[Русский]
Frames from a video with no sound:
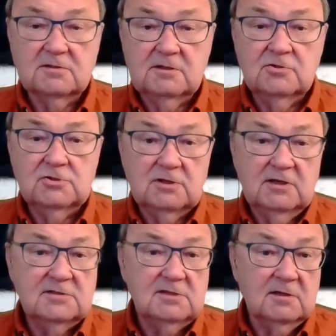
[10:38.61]
где
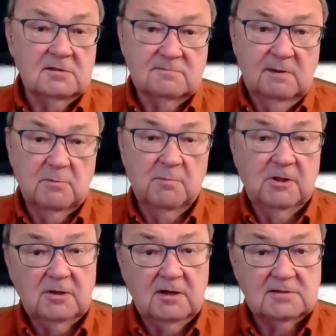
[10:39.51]
начинается так называемый
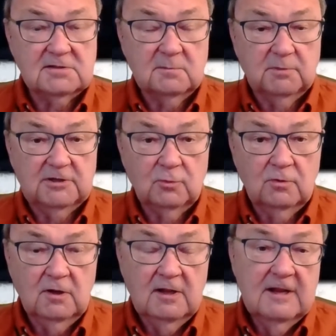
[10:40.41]
Балканский поток.